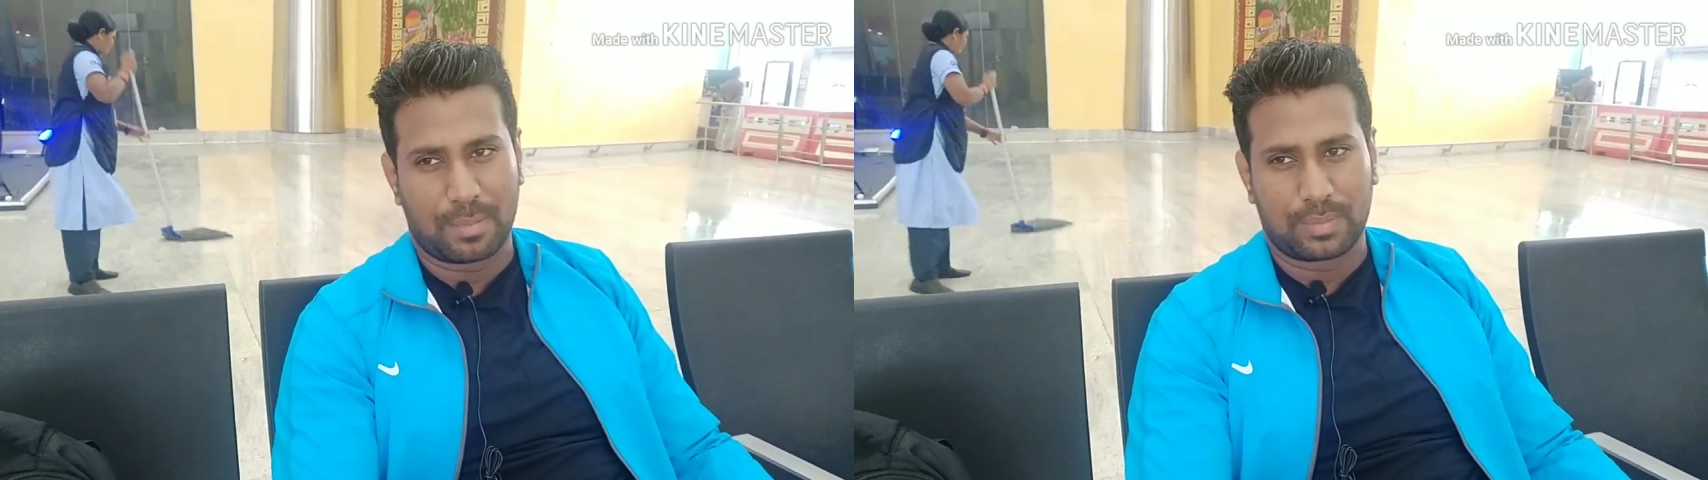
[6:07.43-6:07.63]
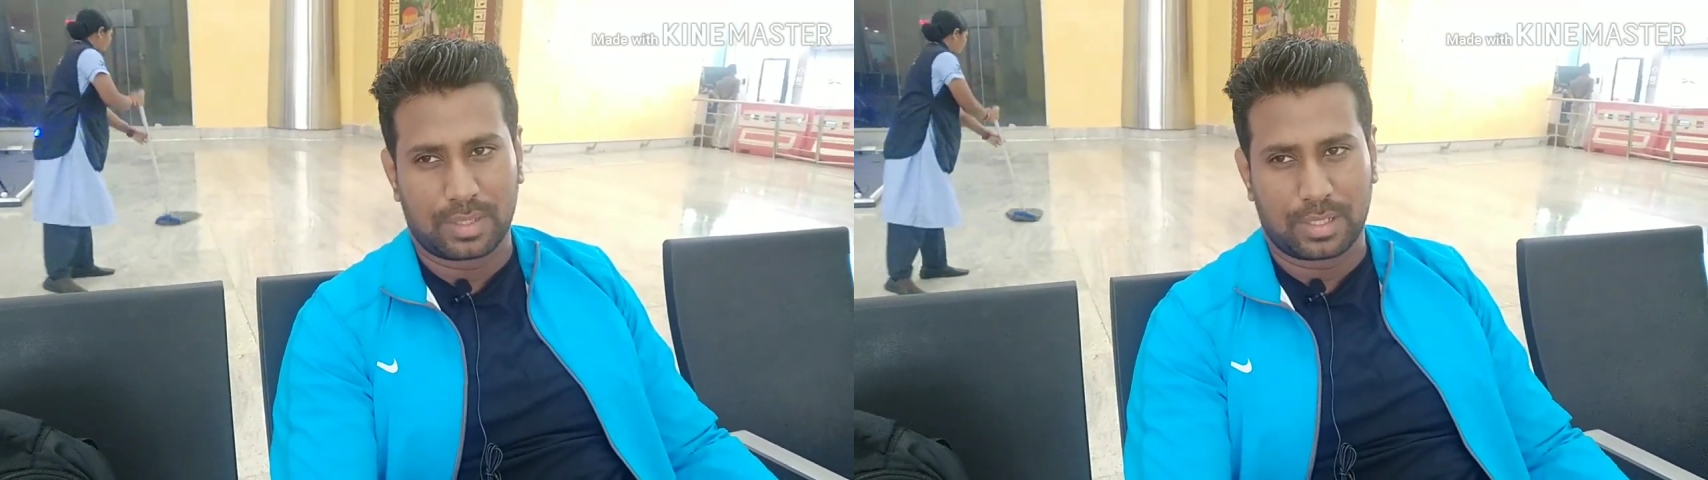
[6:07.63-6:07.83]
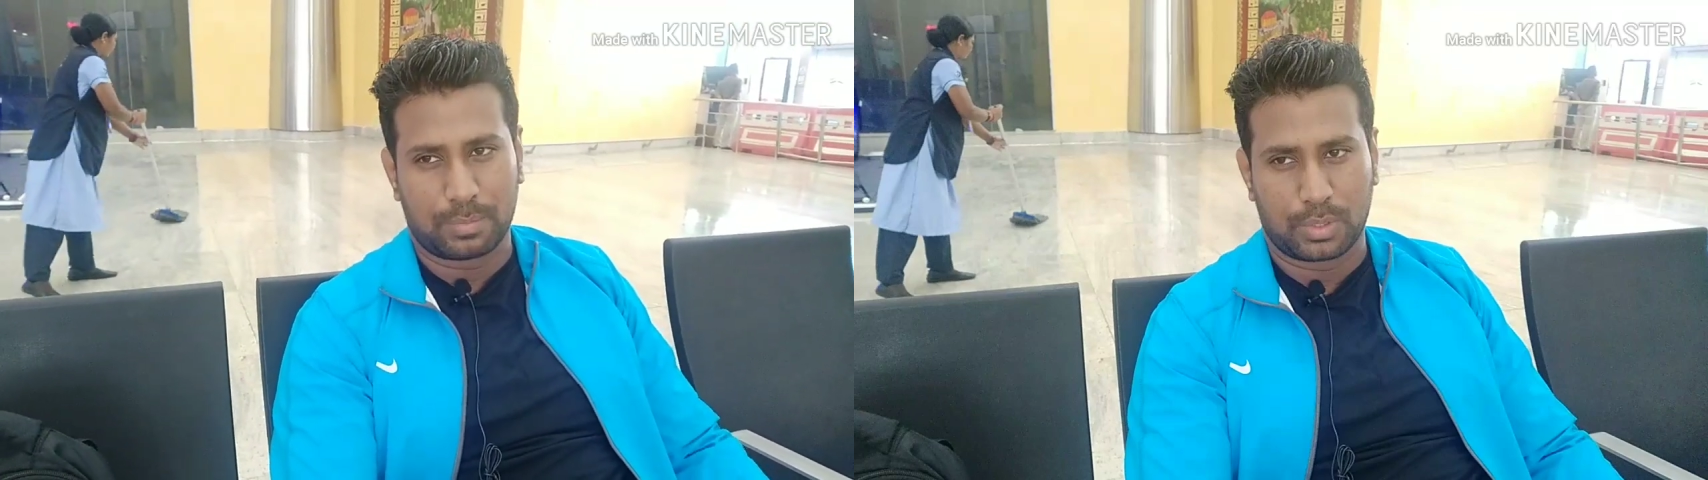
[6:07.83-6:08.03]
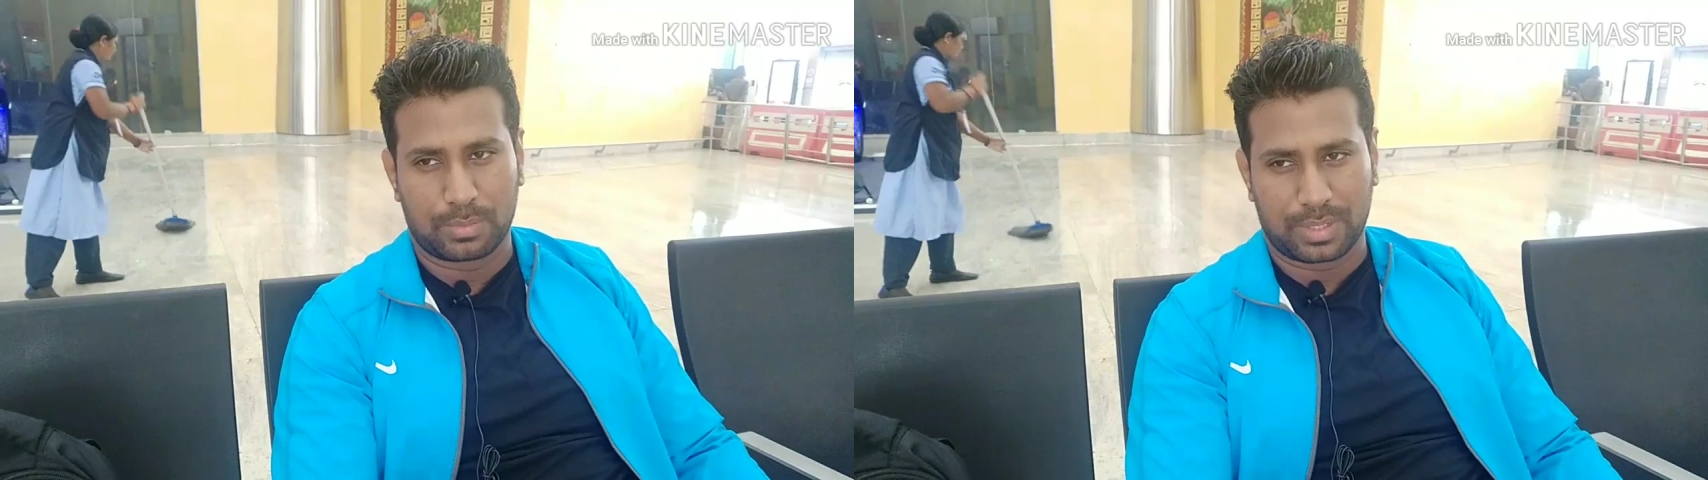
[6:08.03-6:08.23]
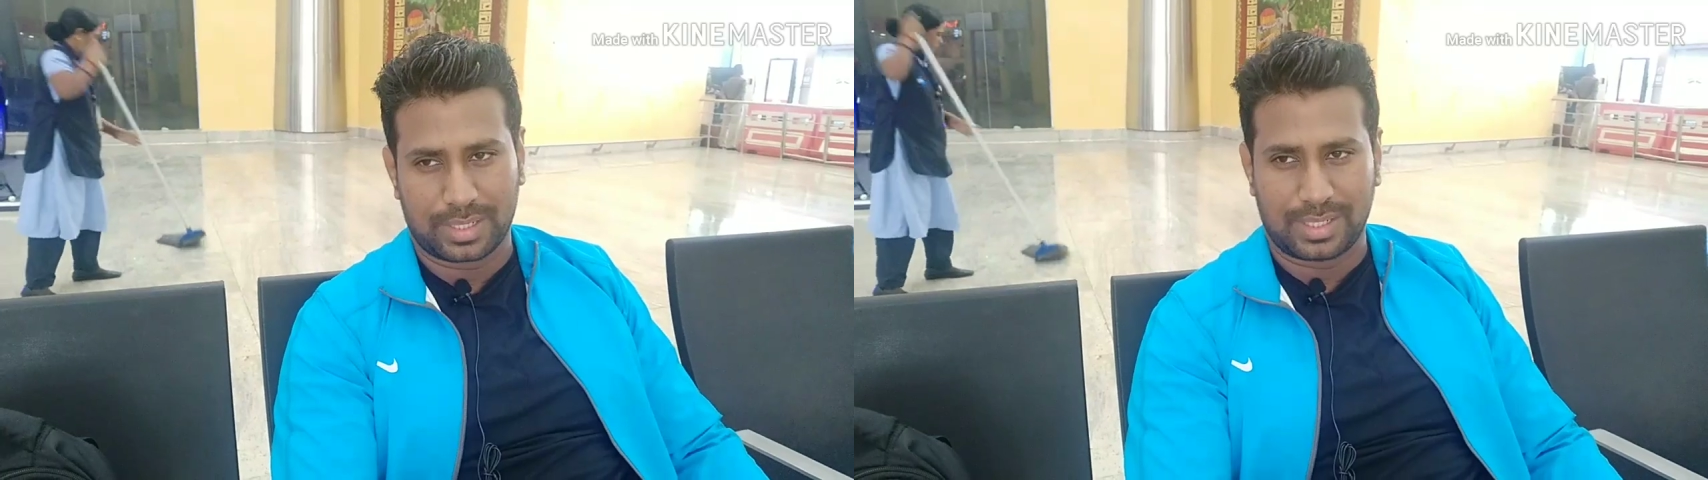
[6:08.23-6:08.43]
आप एयरपोर्ट
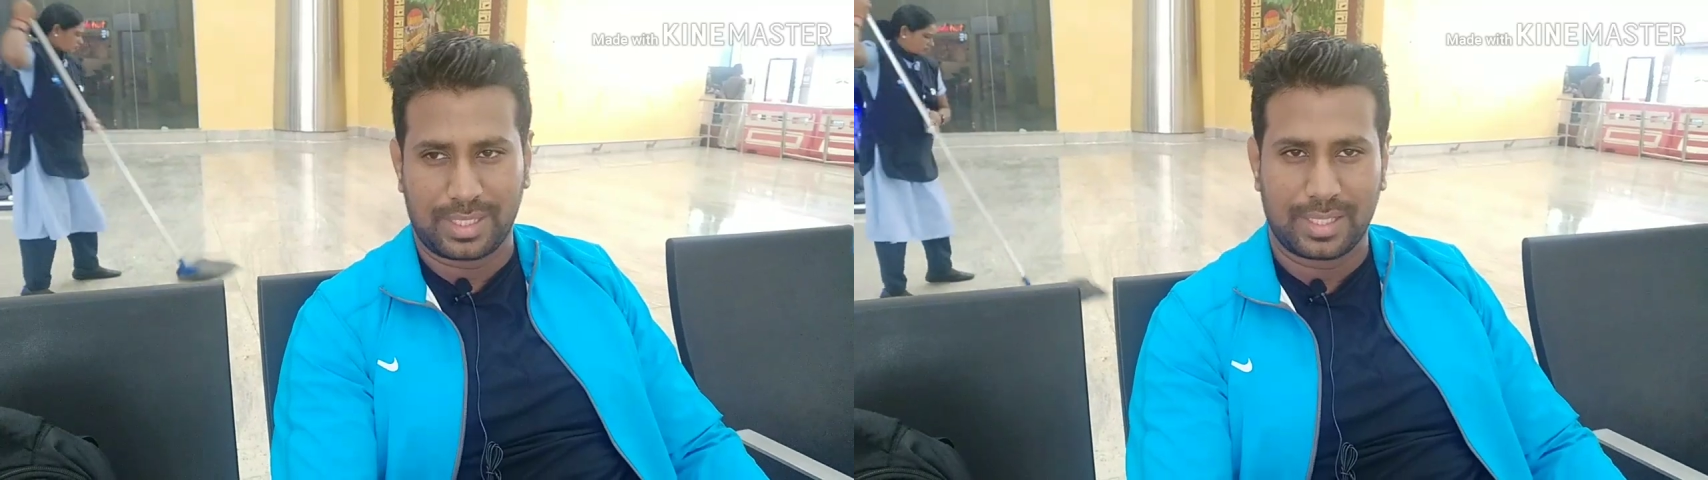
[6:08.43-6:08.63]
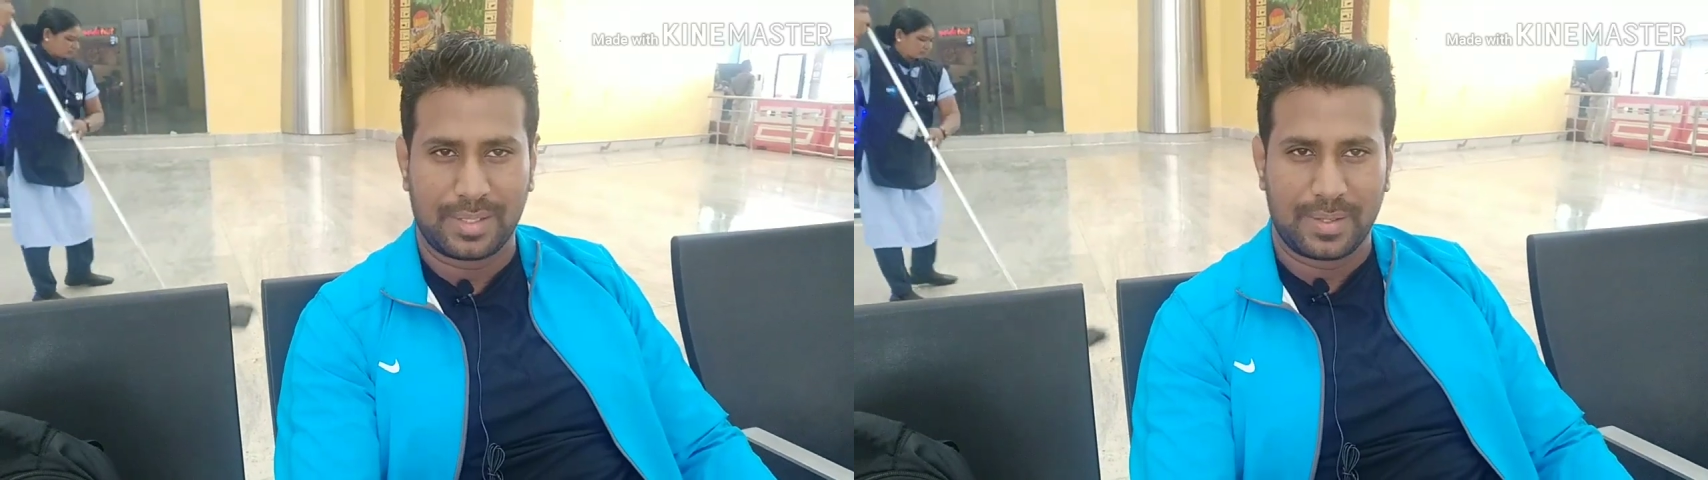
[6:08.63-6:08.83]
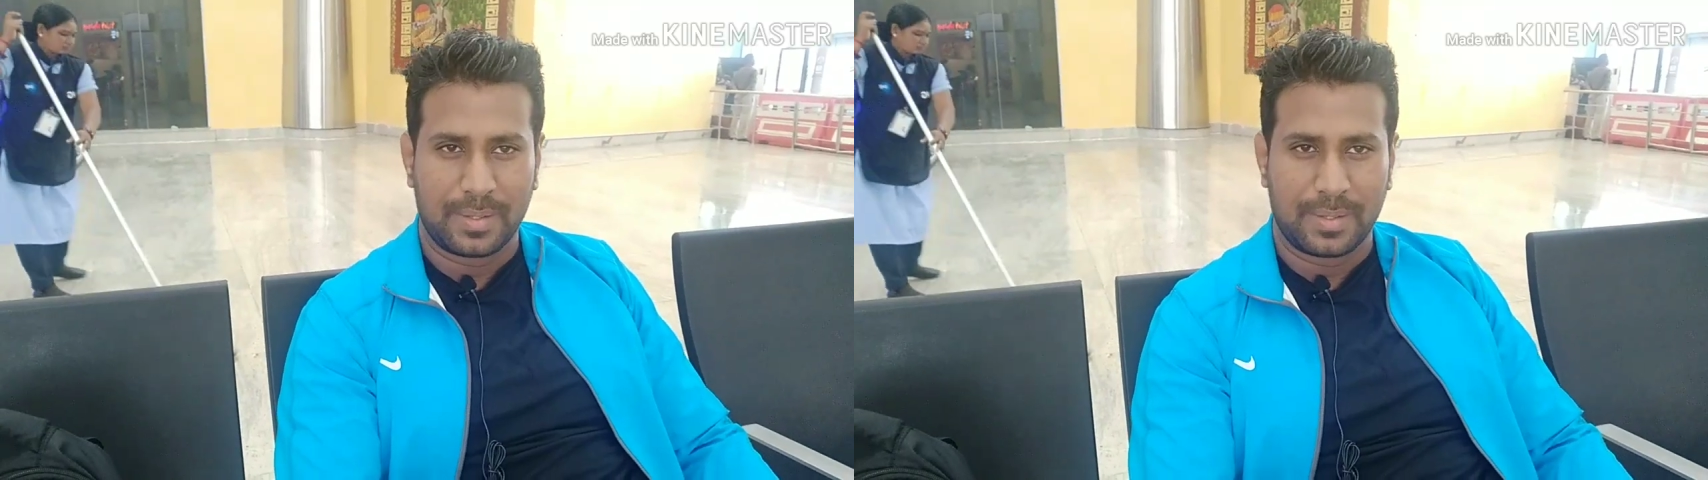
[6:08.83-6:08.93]
में रख लिए